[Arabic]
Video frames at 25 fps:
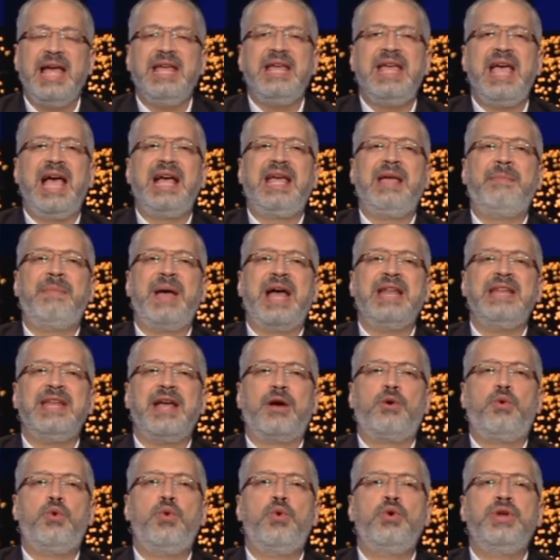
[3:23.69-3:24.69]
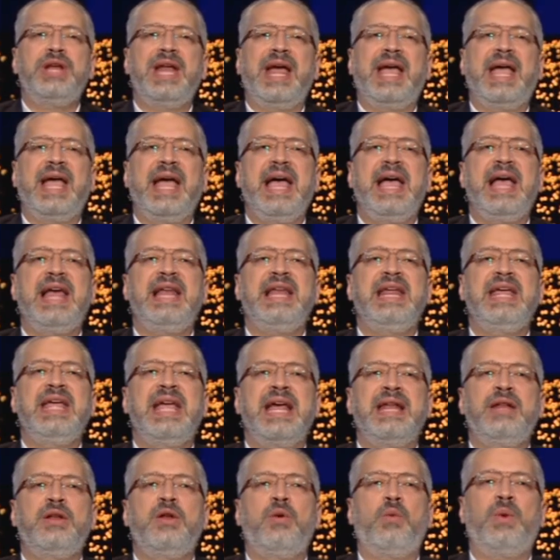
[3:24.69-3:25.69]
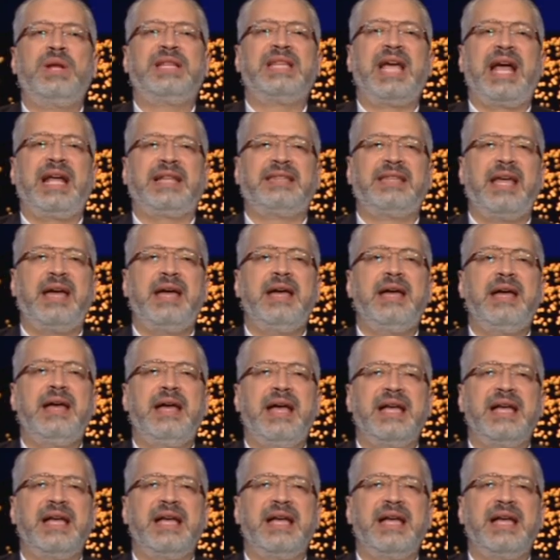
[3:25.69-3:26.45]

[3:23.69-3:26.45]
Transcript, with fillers: يجب أن يكون خاليا وتحت